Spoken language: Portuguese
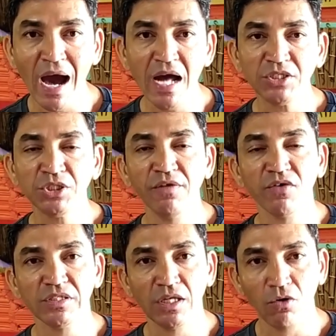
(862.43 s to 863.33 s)
antes de
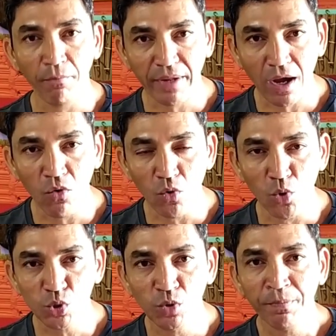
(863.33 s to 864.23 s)
você comprar o
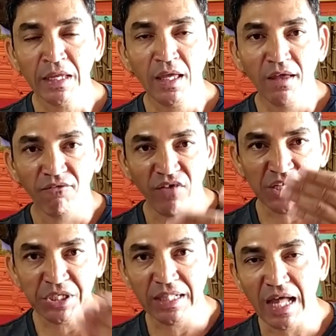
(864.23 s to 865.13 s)
curso,
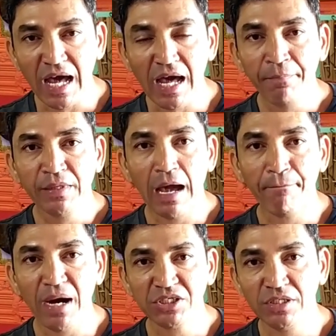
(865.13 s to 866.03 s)
Veja lá a
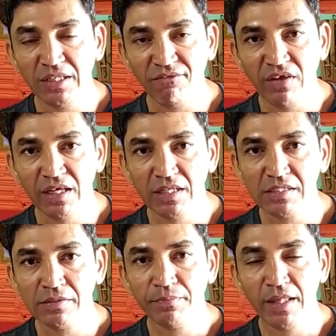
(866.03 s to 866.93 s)
página de
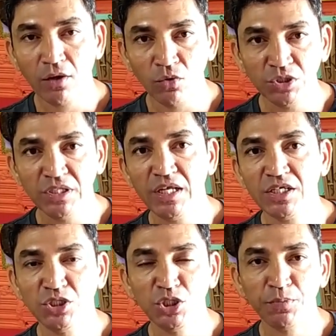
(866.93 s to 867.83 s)
vendas, né, com os
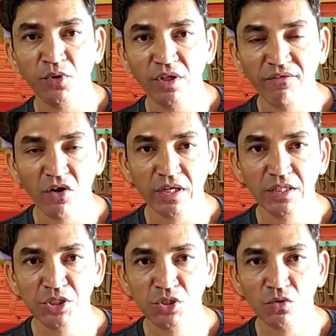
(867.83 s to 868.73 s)
links disponíveis aqui
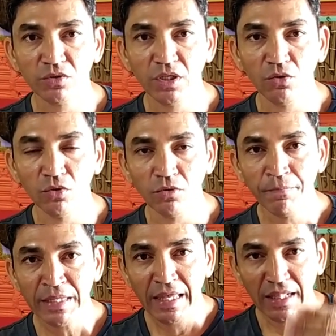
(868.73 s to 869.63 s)
neste conteúdo.
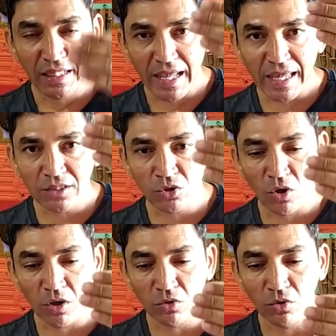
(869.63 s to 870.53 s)
Leia
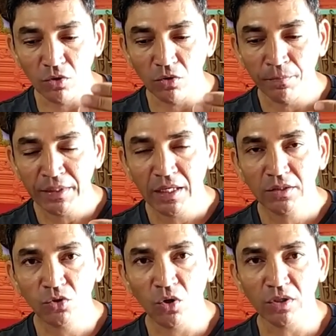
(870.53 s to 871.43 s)
todo,
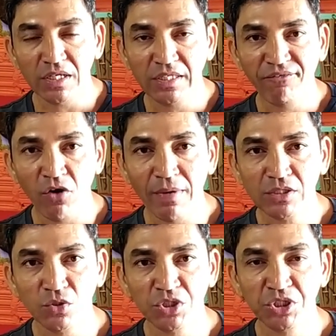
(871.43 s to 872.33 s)
todas as
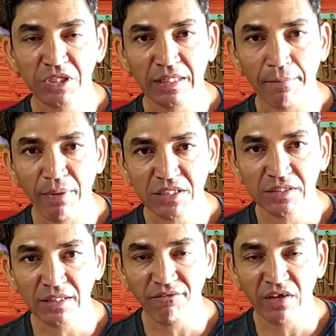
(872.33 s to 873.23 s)
informações que está na
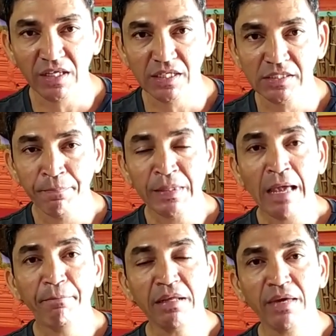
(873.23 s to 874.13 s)
página de vendas.
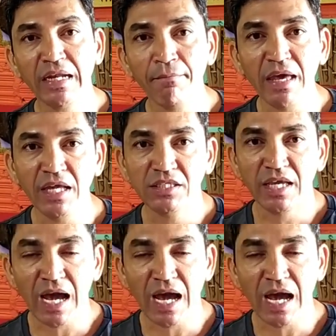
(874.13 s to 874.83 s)
Primeiramente,